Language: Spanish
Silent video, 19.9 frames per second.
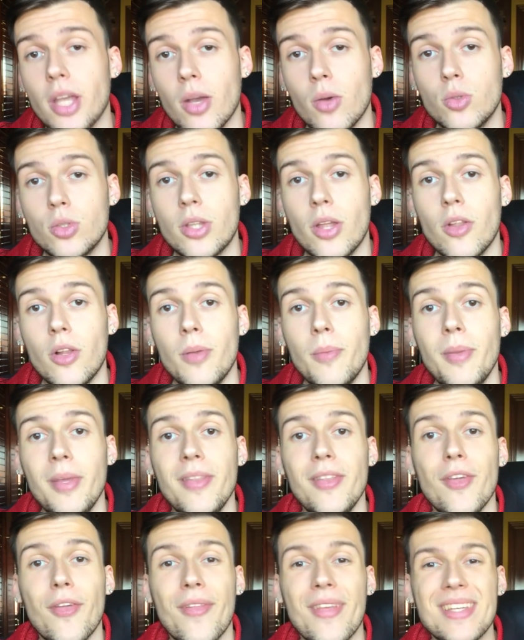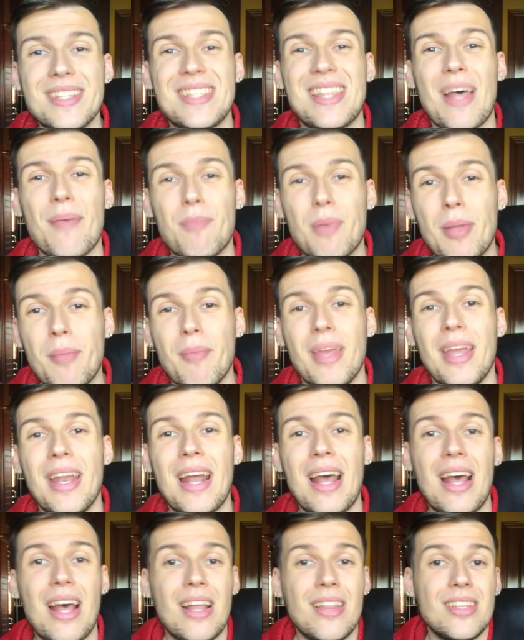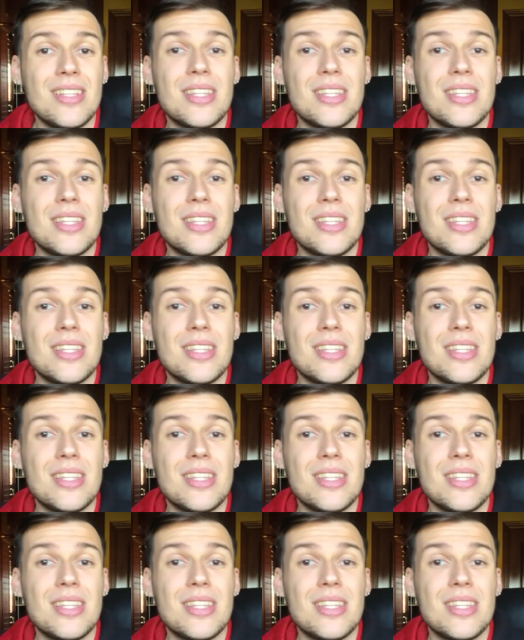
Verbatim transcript: haya gustado el vídeo de esta primera,